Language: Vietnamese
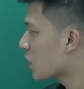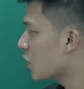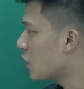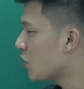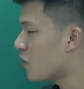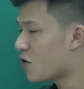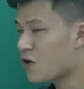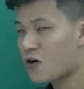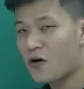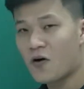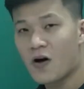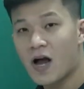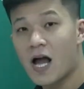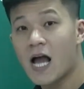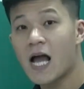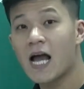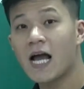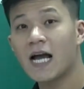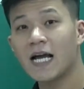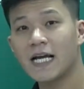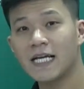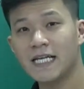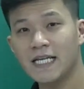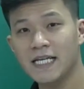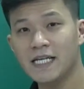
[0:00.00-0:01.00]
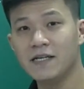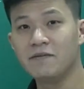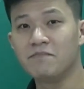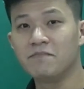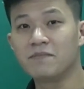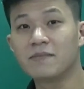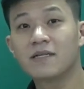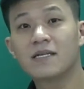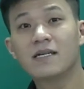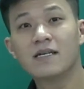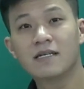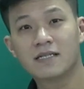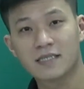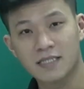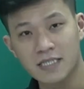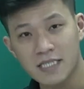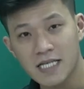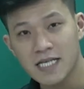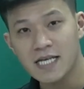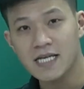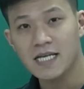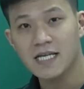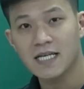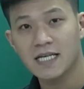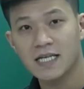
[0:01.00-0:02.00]
nó có hai điểm cực
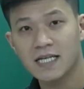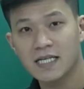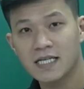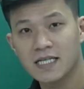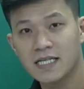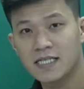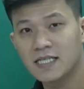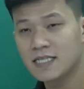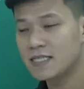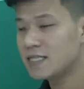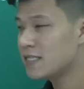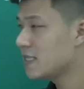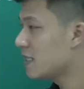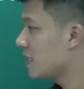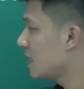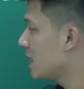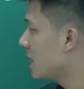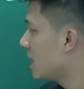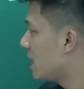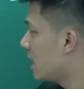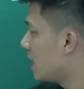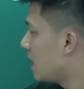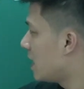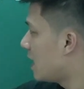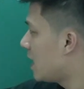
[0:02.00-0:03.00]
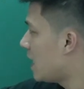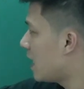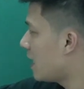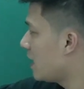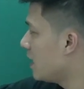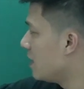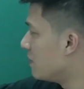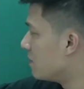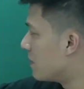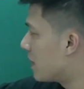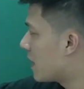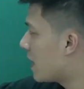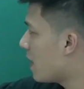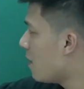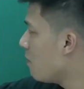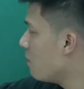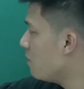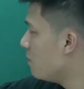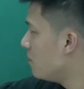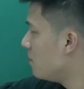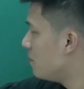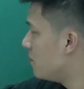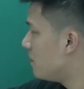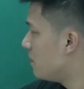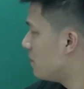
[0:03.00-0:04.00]
trị là điểm
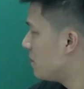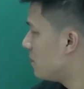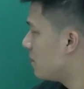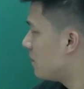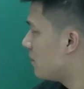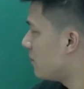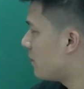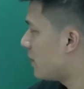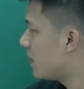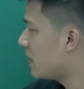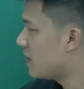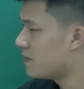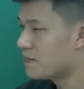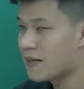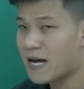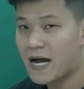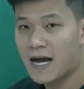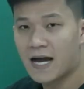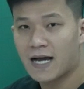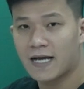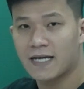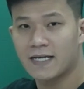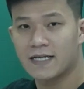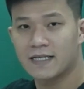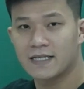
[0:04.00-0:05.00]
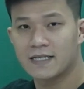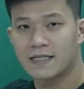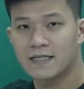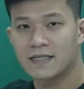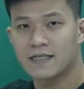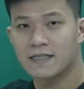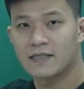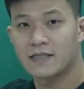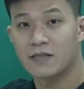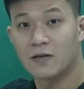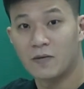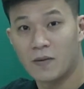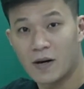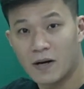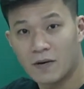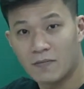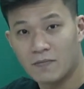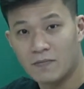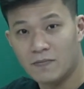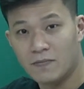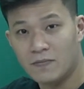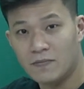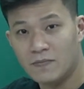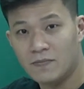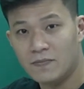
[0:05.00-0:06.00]
0 và điểm 2, đúng
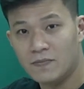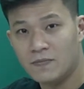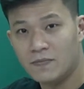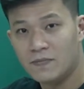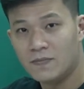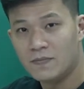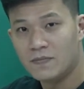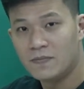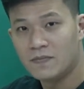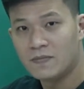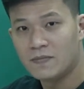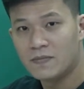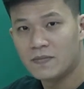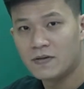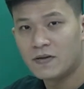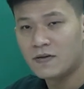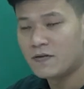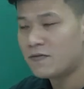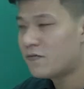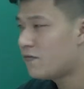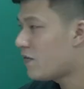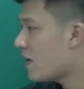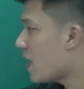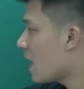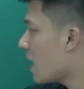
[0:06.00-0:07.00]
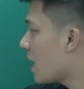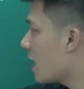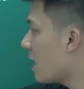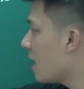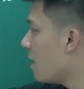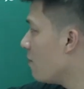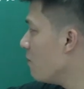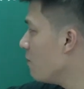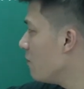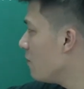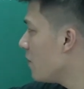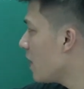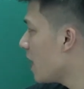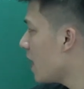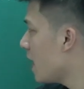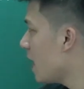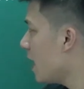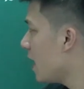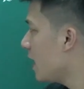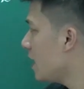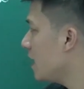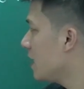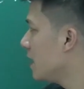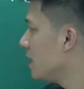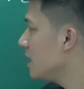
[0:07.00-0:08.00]
không? Và 0 và
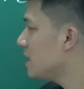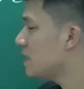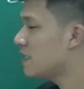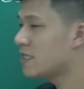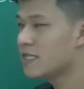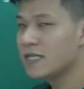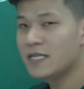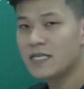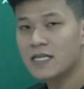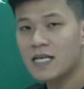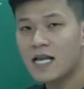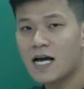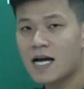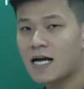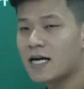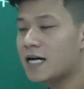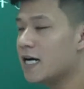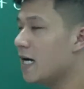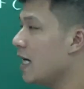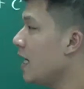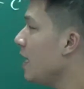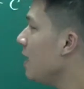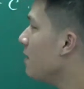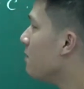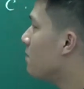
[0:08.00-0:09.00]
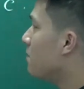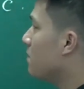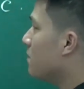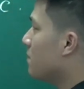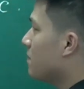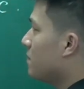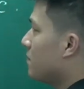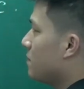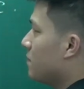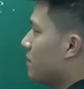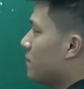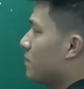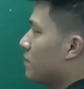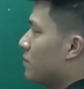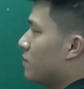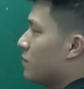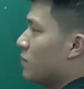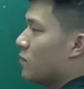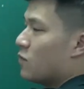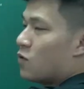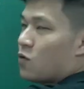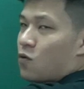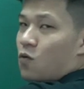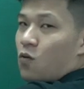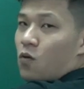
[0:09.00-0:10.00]
2 đấy chính là nghiệm
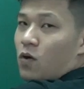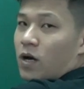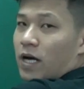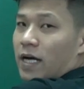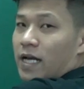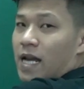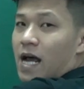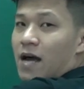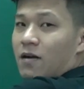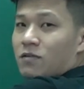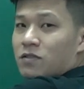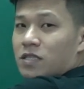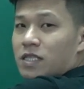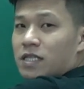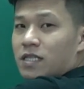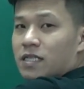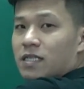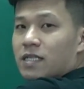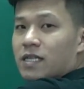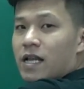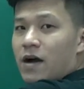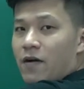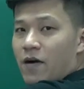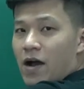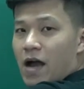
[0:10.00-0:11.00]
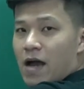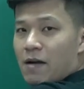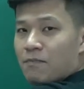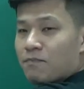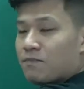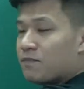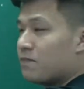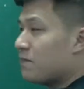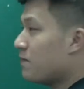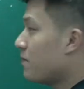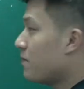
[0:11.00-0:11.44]
của cái đạo gì? Đạo hàm.